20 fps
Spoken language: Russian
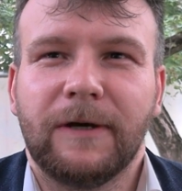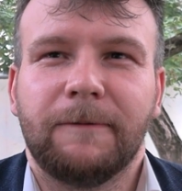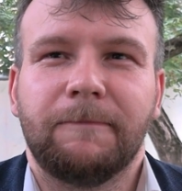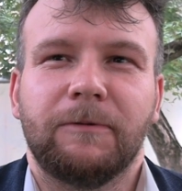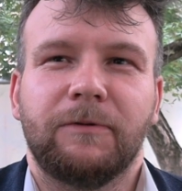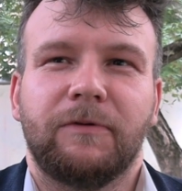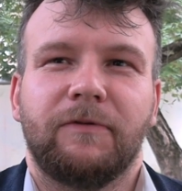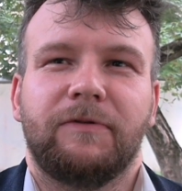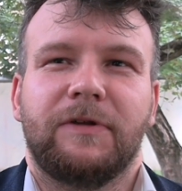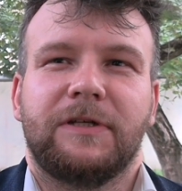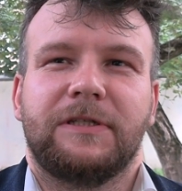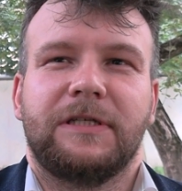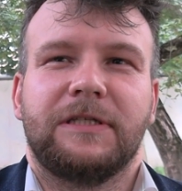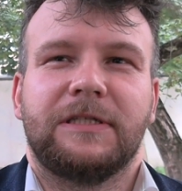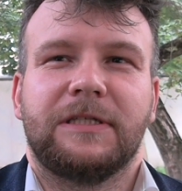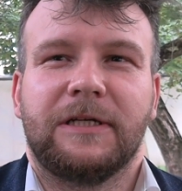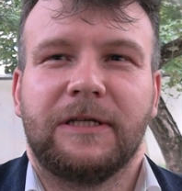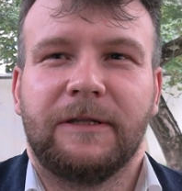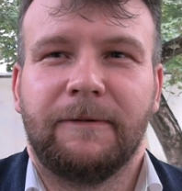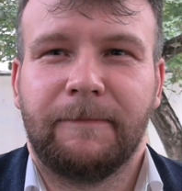Я буду
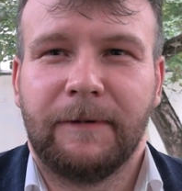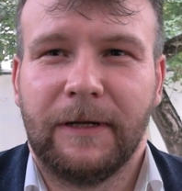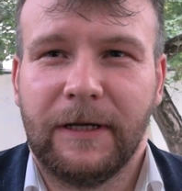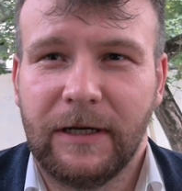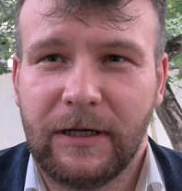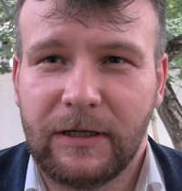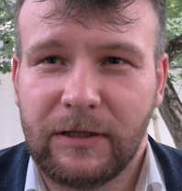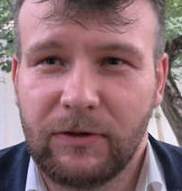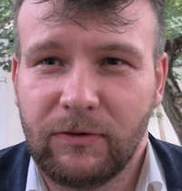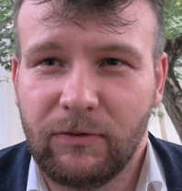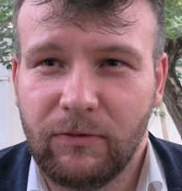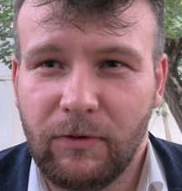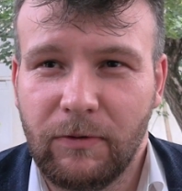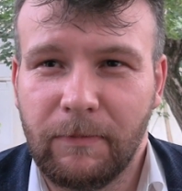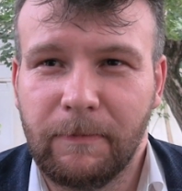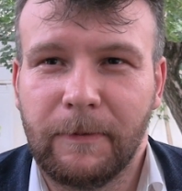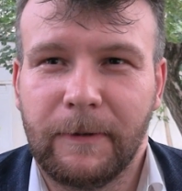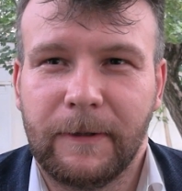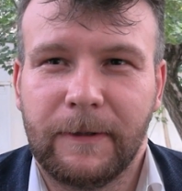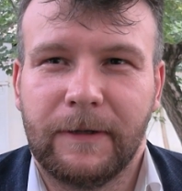вносить законопроект
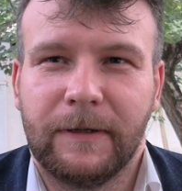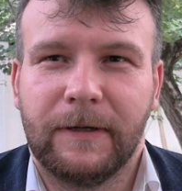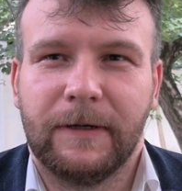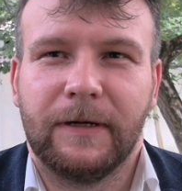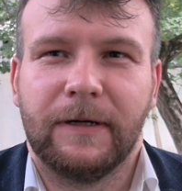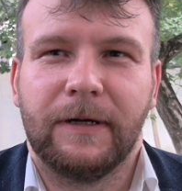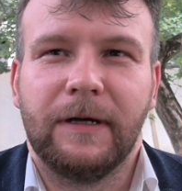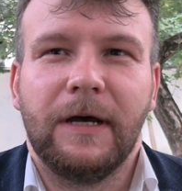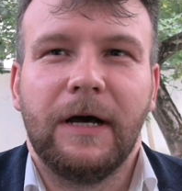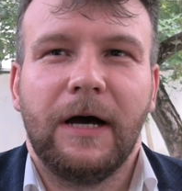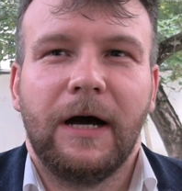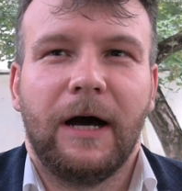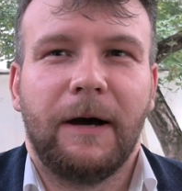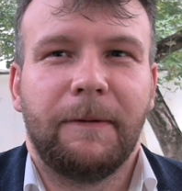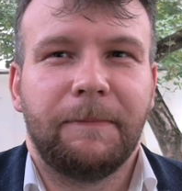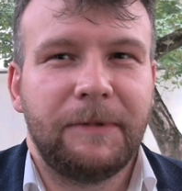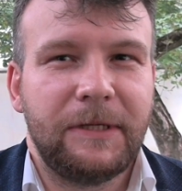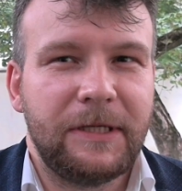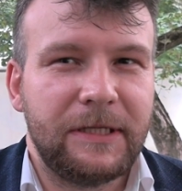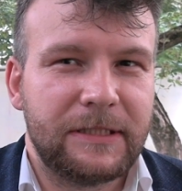об э,
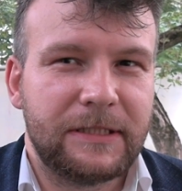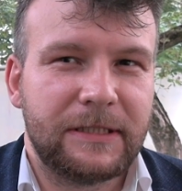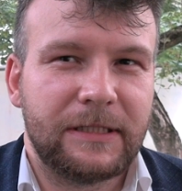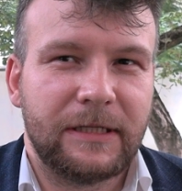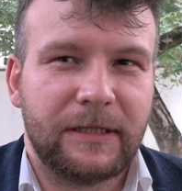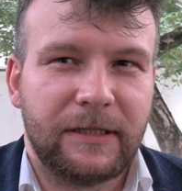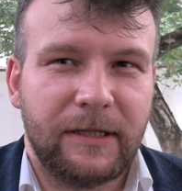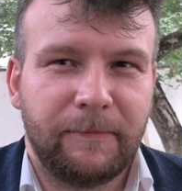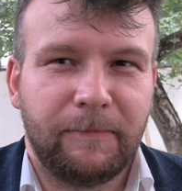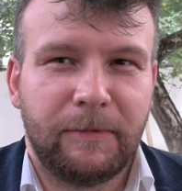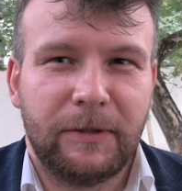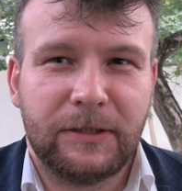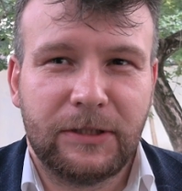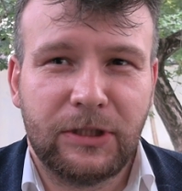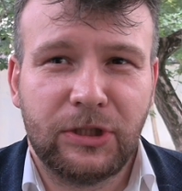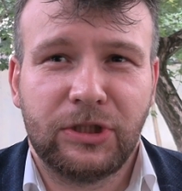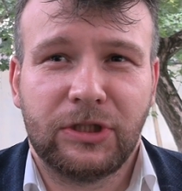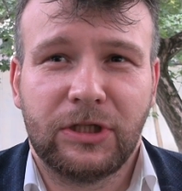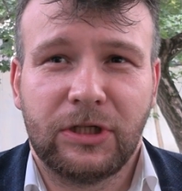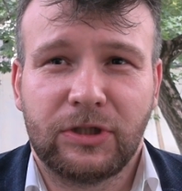амнистии для
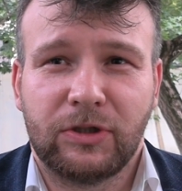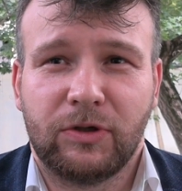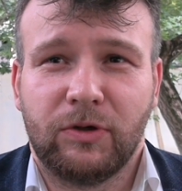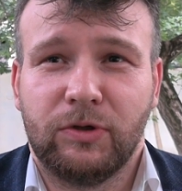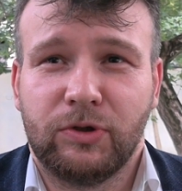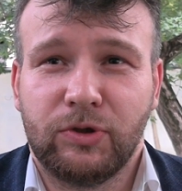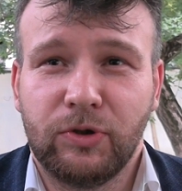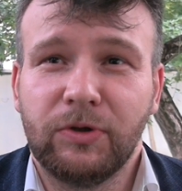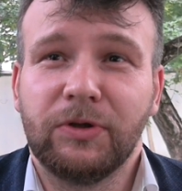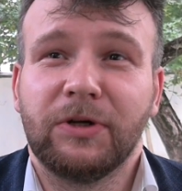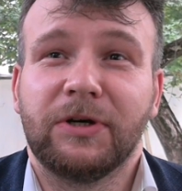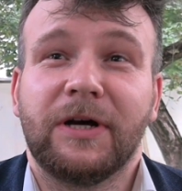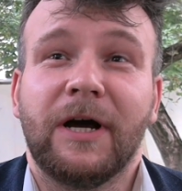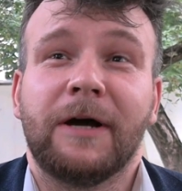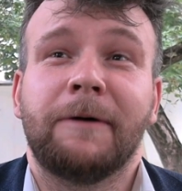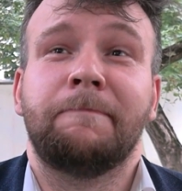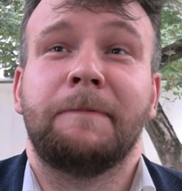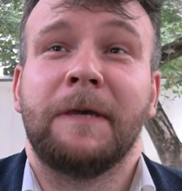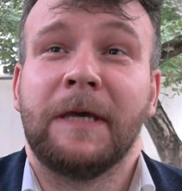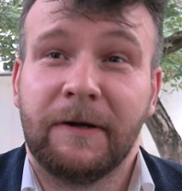политических заключенных,
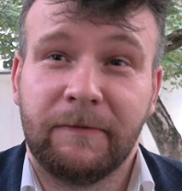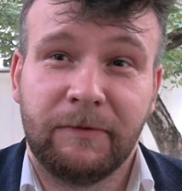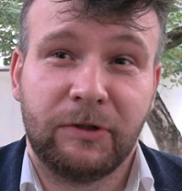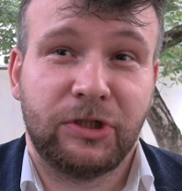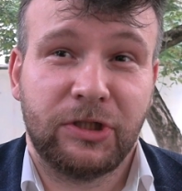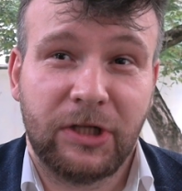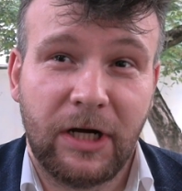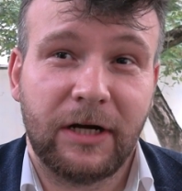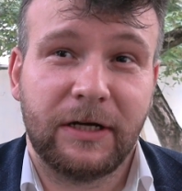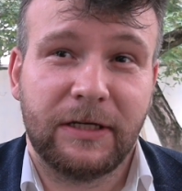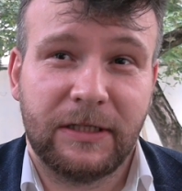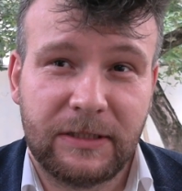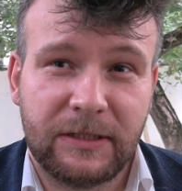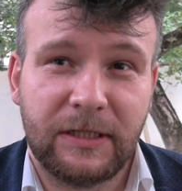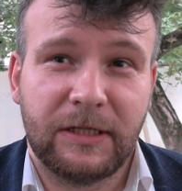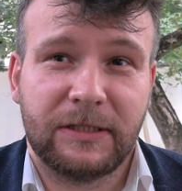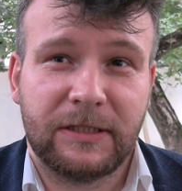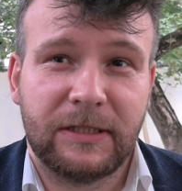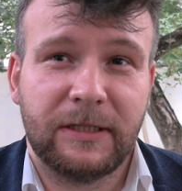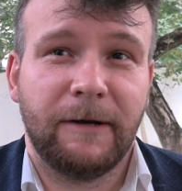как первый шаг,
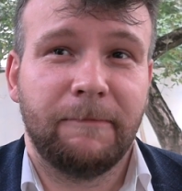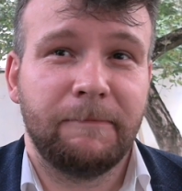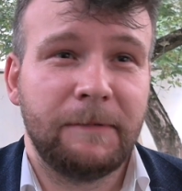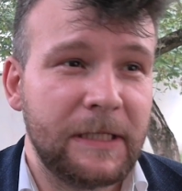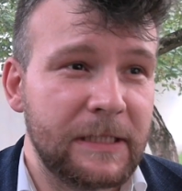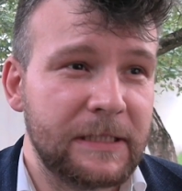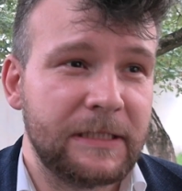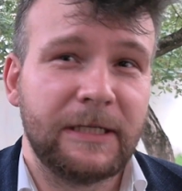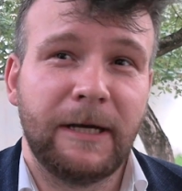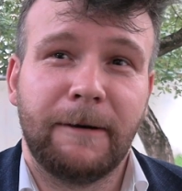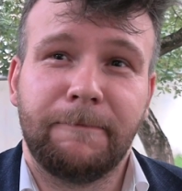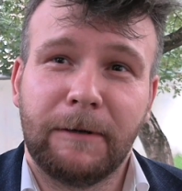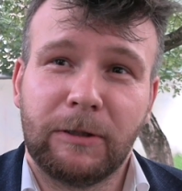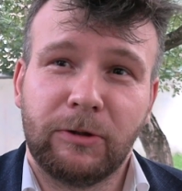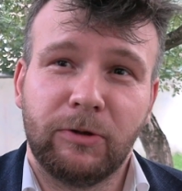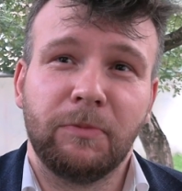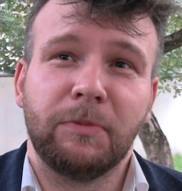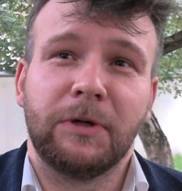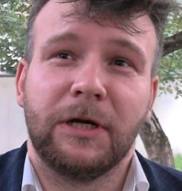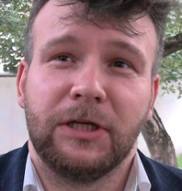естественно, амнистия, а
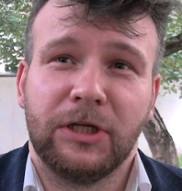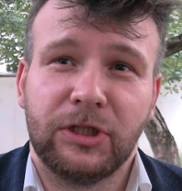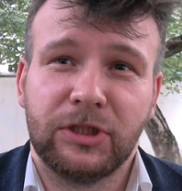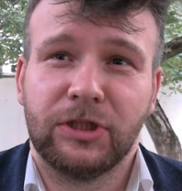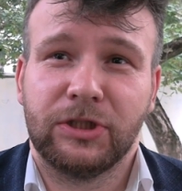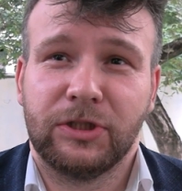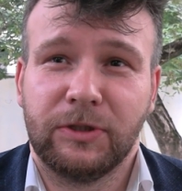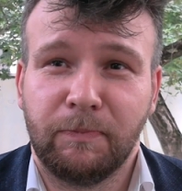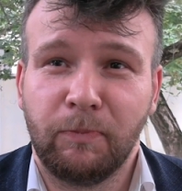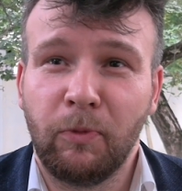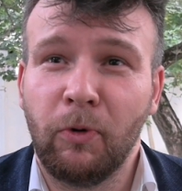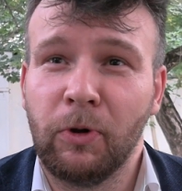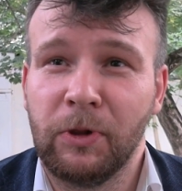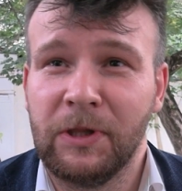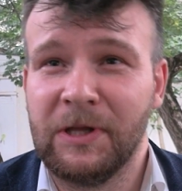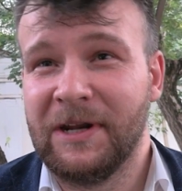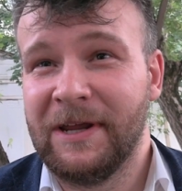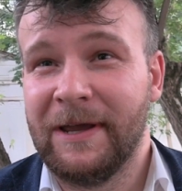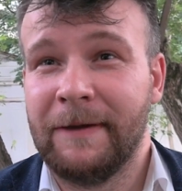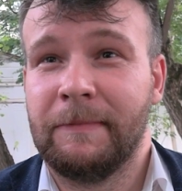потом, конечно же,
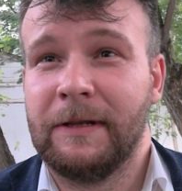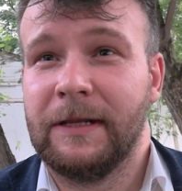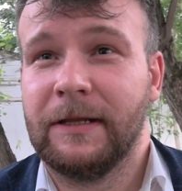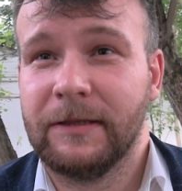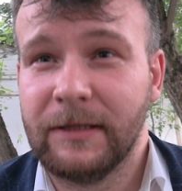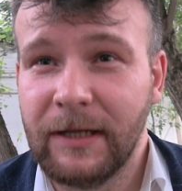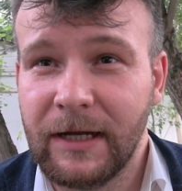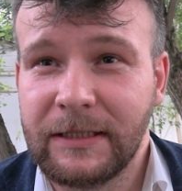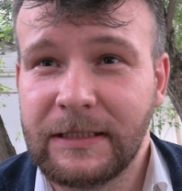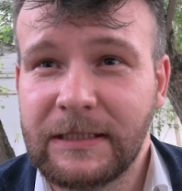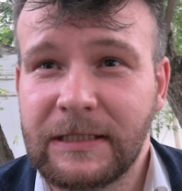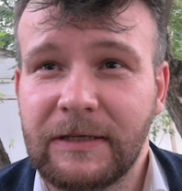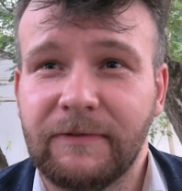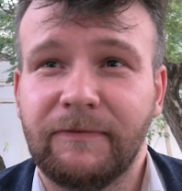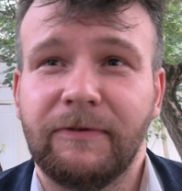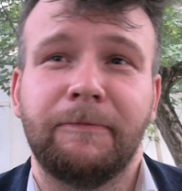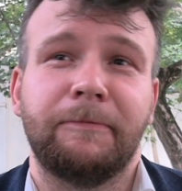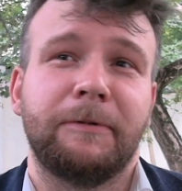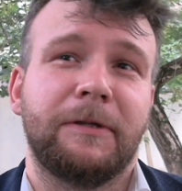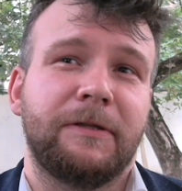полной реабилитации,
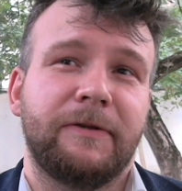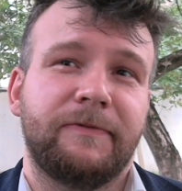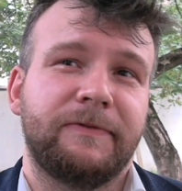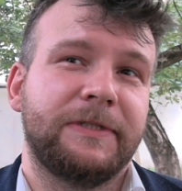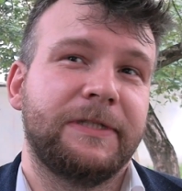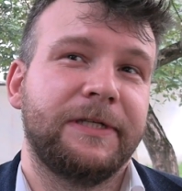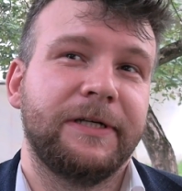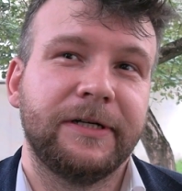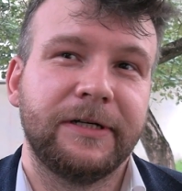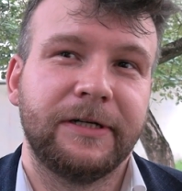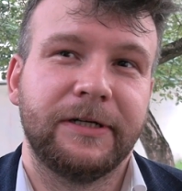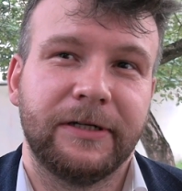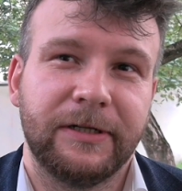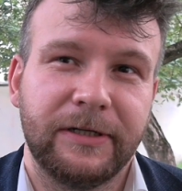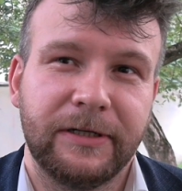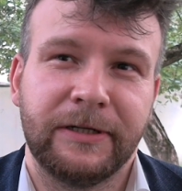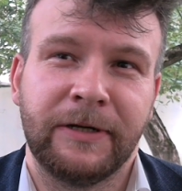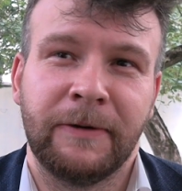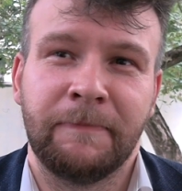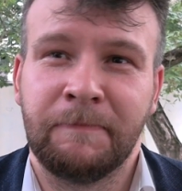выплата всех
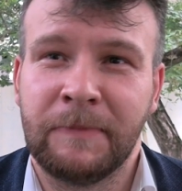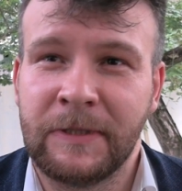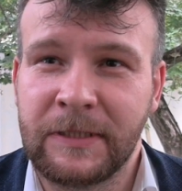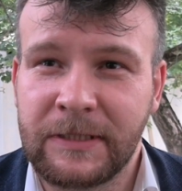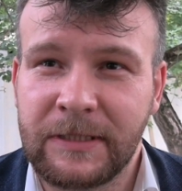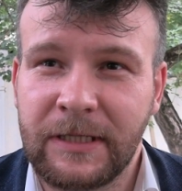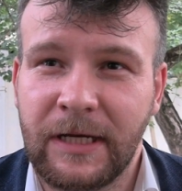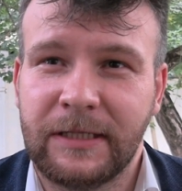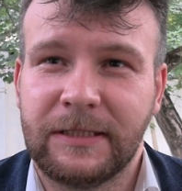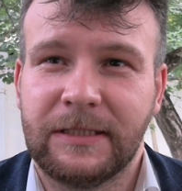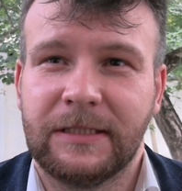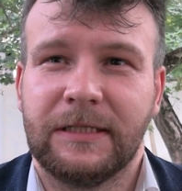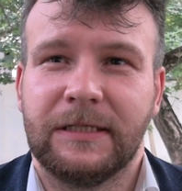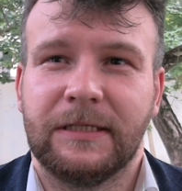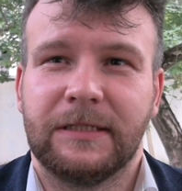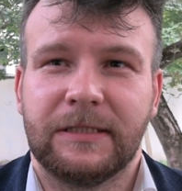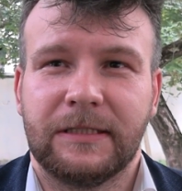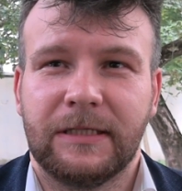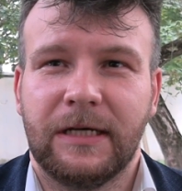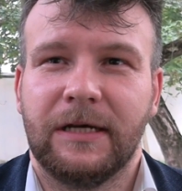э,
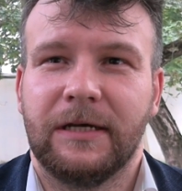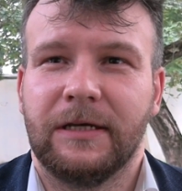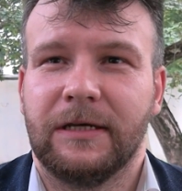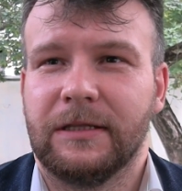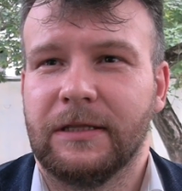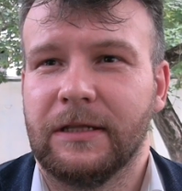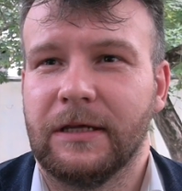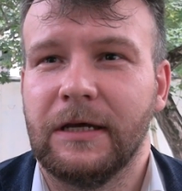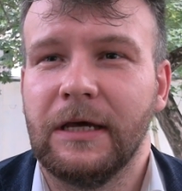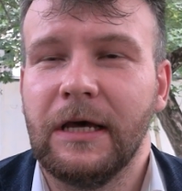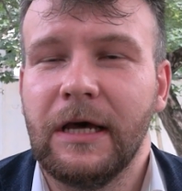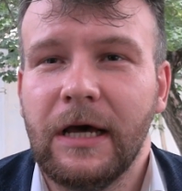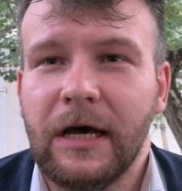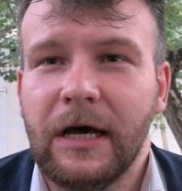компенсаций за это.